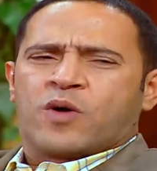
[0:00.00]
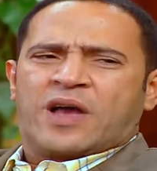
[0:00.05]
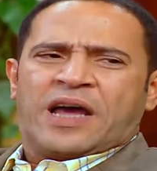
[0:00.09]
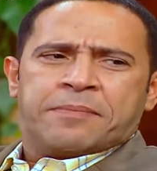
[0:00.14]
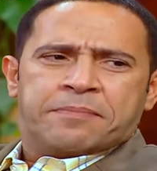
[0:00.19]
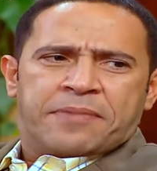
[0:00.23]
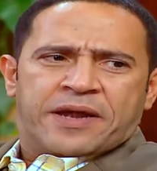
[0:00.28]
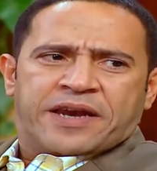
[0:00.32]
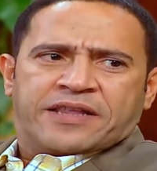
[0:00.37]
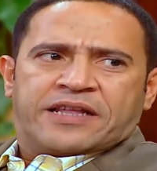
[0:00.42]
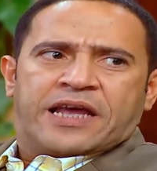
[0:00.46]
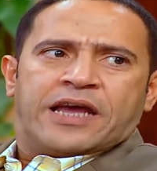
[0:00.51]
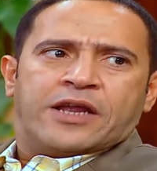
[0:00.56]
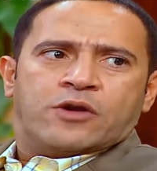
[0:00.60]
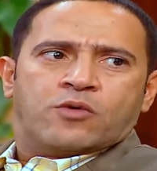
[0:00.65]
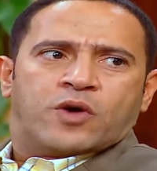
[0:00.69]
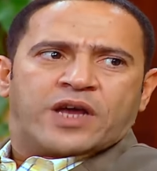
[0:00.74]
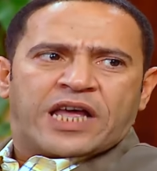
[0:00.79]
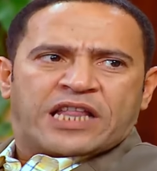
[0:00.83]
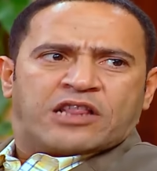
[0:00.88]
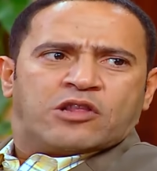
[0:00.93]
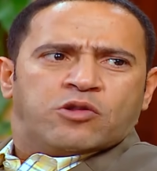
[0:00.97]
وكان بردان
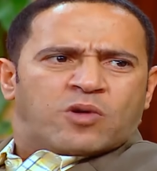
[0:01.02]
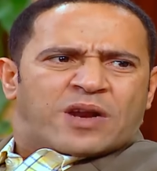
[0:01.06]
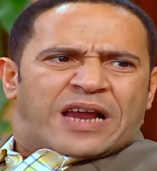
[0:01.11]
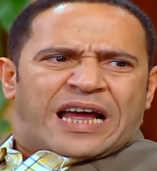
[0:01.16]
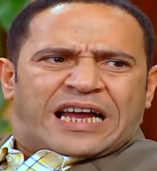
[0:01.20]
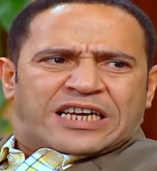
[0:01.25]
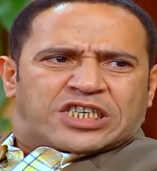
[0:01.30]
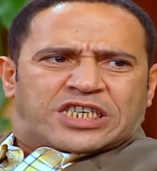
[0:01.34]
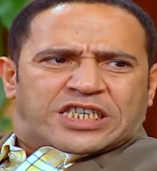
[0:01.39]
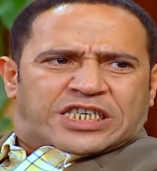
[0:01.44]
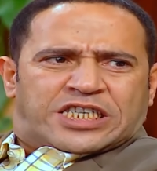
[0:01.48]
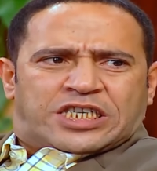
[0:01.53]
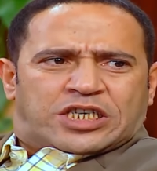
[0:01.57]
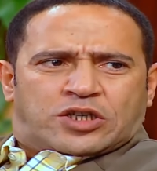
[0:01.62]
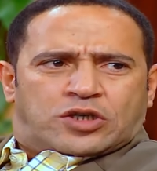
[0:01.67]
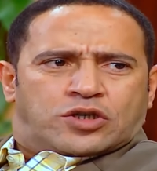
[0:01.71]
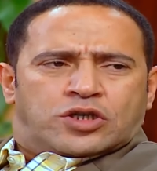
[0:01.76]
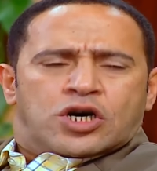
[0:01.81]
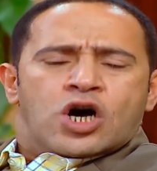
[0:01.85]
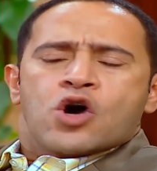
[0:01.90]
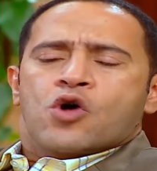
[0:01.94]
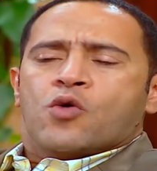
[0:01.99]
وجات له رعشه كده
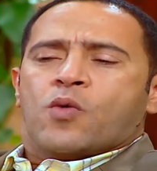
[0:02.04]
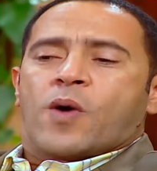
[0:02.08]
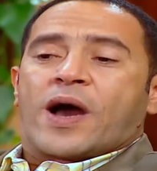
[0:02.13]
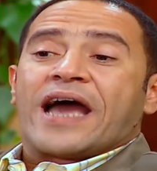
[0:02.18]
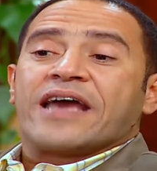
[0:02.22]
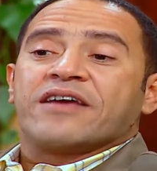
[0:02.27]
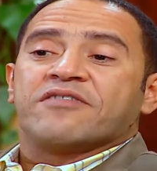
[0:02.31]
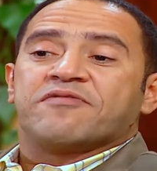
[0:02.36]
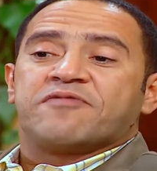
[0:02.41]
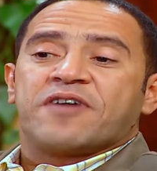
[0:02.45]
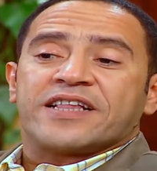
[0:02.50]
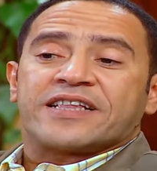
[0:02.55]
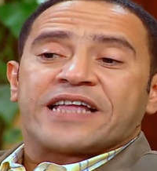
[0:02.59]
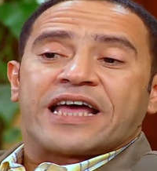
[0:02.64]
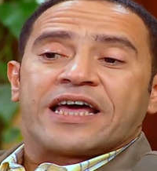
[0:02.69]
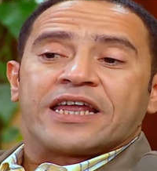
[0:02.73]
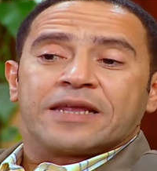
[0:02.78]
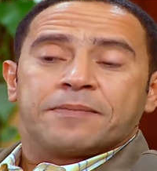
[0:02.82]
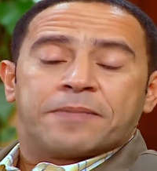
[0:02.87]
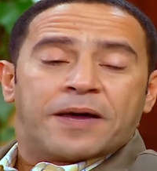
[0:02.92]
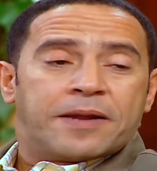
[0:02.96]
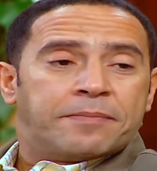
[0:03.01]
اهو وخايف بقى
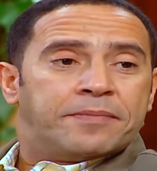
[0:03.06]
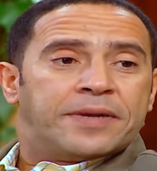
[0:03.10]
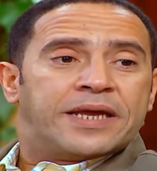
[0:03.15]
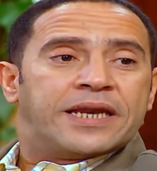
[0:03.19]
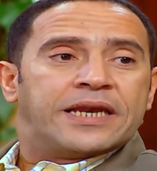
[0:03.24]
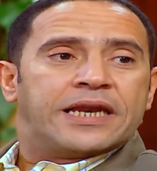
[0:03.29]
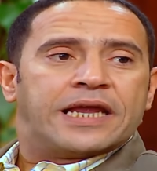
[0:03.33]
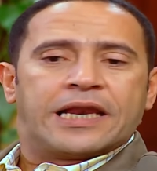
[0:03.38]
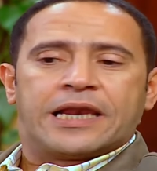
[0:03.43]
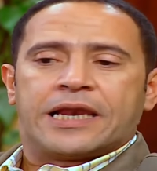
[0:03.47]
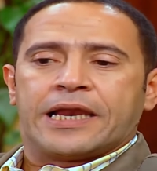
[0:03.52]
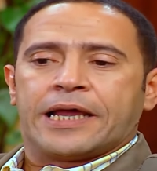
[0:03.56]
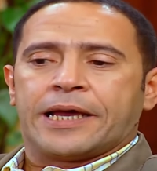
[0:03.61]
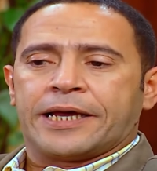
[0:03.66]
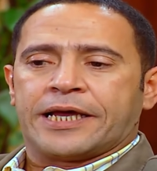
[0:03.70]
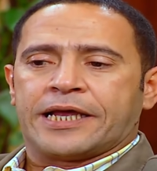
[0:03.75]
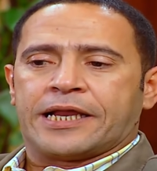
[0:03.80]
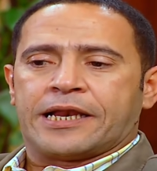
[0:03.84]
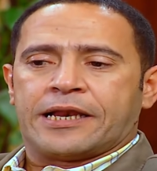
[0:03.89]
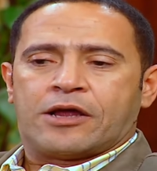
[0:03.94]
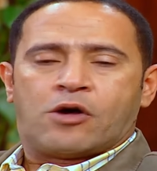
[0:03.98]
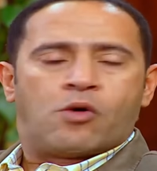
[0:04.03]
تقريبا من
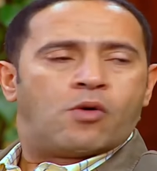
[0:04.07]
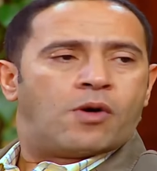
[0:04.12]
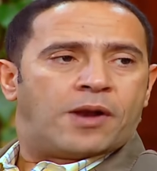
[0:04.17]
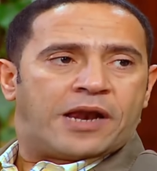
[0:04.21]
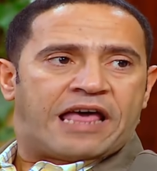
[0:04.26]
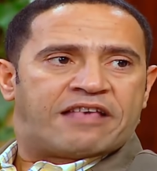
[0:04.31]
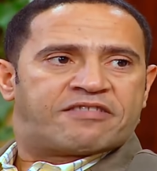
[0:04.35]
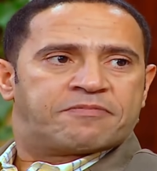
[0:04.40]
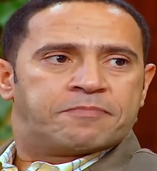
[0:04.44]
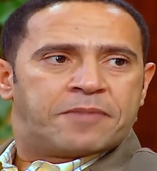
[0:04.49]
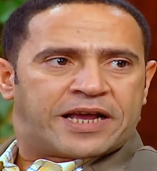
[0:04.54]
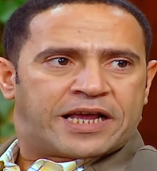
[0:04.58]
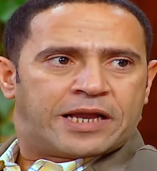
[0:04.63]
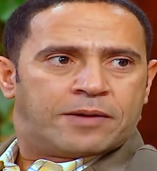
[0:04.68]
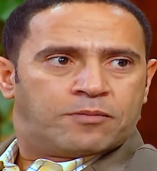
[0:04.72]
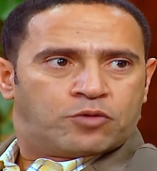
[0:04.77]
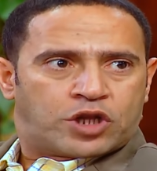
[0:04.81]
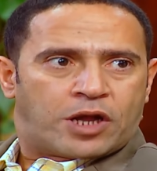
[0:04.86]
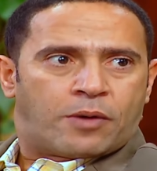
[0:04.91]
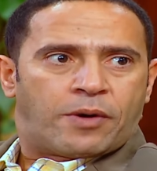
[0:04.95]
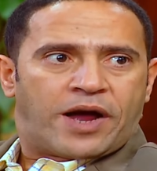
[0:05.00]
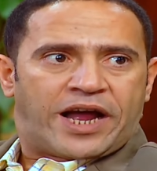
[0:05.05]
اللي, اللي هو الاسماك
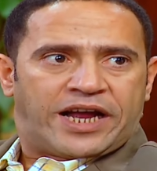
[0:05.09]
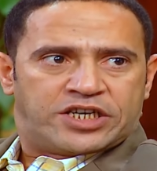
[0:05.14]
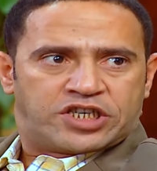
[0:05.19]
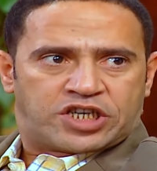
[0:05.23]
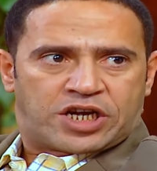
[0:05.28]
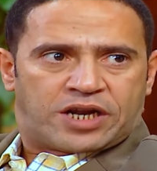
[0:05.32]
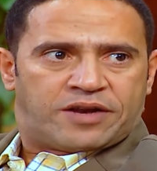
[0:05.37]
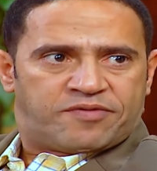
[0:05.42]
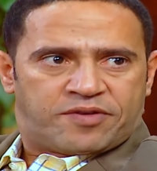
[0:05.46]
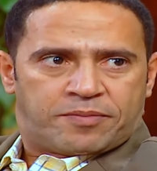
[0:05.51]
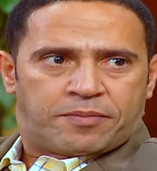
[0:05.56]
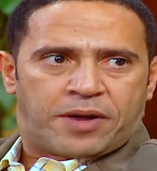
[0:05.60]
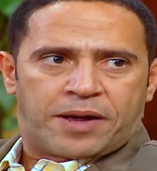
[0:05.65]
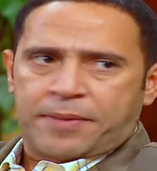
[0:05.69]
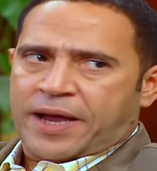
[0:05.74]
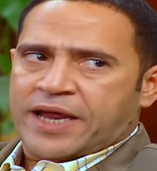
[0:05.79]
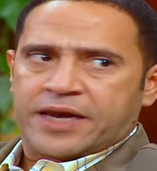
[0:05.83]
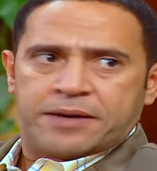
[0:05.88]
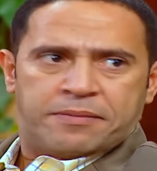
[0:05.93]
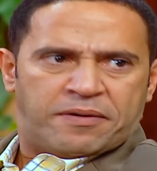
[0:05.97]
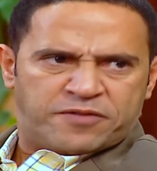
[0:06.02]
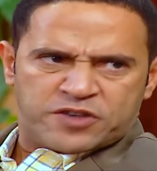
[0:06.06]
المتوحشه اللي في الميه
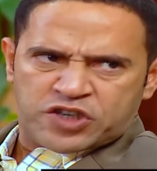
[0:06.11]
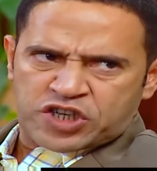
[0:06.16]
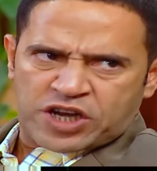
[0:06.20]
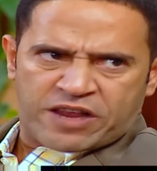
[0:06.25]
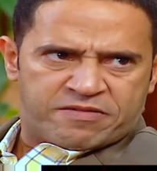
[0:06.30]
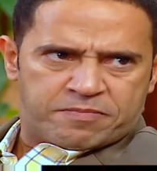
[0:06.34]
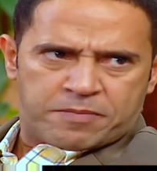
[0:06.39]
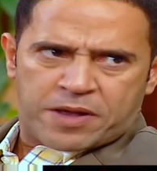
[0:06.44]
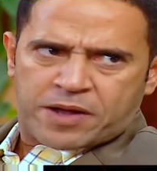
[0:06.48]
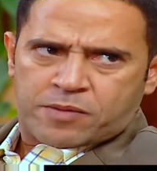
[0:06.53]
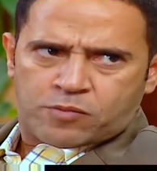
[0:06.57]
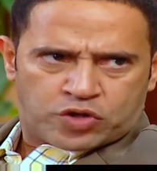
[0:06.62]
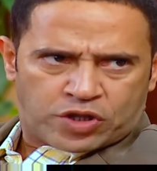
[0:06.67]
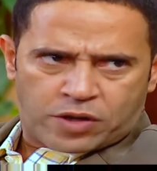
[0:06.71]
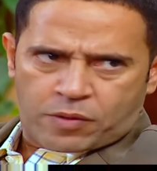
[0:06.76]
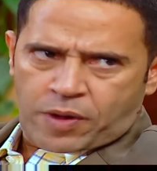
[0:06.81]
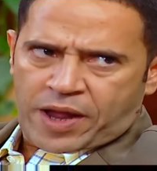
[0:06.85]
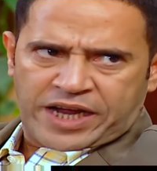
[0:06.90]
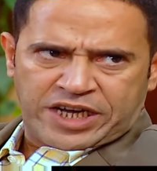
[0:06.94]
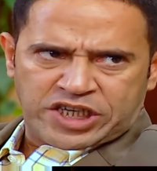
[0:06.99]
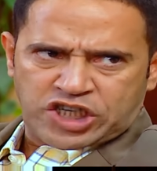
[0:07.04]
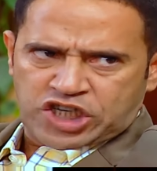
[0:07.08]
مع ان ما فيش اسماك
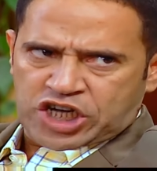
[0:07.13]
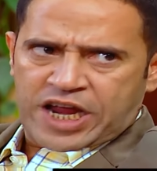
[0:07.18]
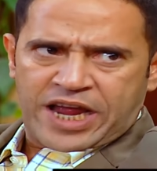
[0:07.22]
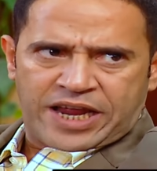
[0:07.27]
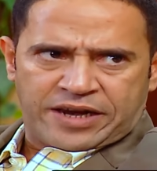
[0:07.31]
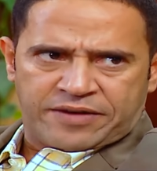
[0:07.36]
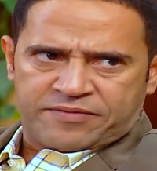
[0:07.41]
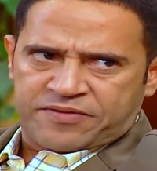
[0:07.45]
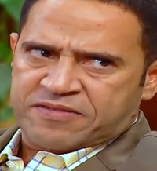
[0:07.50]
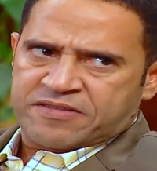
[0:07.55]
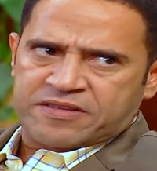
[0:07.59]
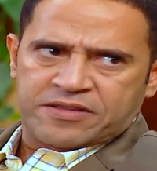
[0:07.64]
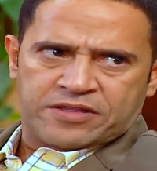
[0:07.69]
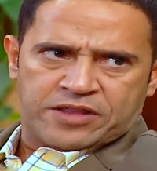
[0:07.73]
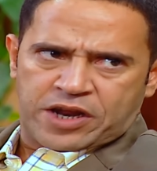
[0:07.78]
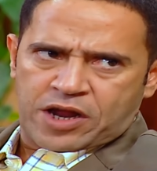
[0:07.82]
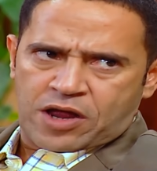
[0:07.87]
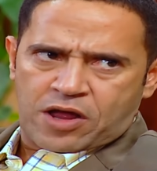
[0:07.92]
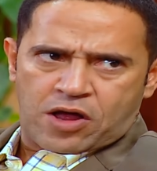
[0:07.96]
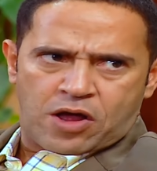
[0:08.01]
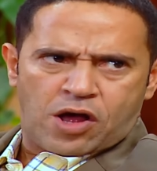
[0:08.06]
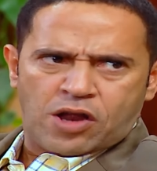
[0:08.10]
متوحشه يعني في
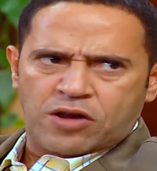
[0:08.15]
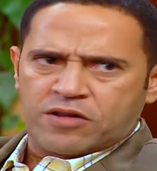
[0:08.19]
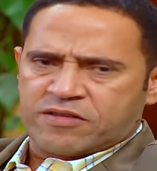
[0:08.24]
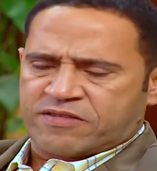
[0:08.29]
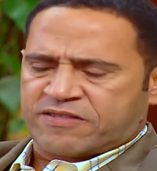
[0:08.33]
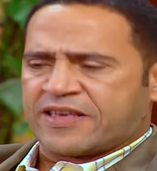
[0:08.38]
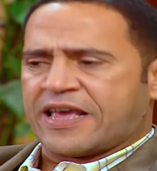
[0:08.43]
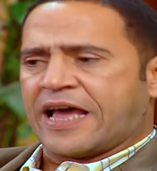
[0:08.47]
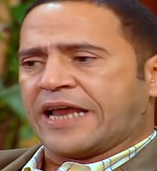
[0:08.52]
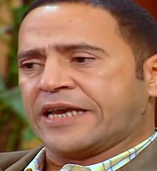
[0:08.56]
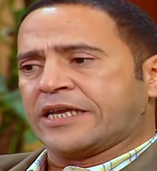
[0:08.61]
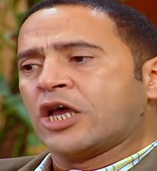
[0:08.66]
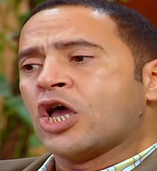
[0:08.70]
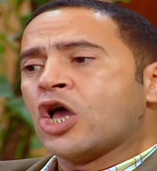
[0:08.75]
اسكندريه خالص يعني